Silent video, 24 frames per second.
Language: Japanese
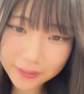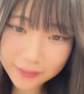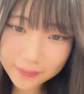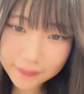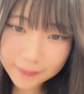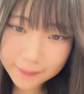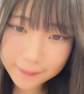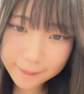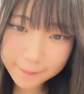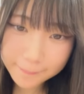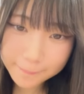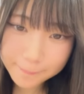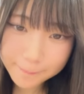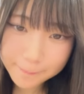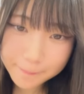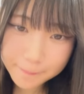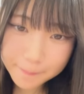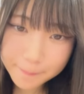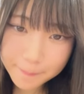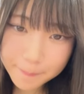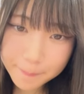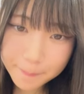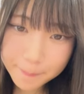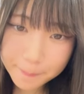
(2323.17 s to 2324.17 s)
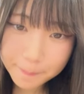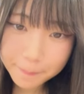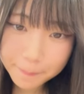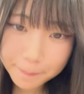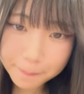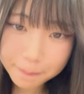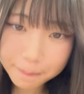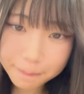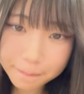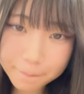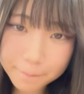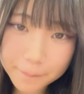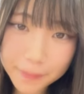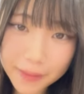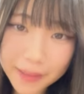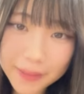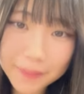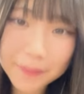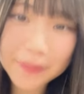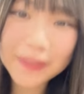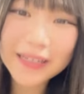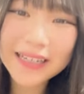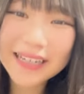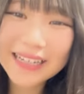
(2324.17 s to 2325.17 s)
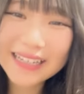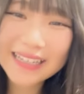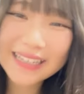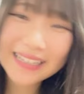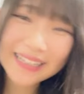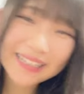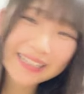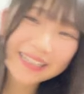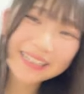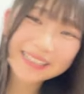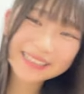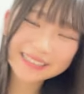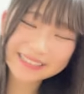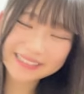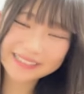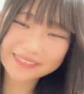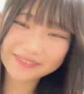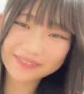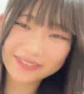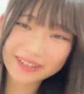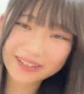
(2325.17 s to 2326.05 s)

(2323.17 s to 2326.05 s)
やバレー部いい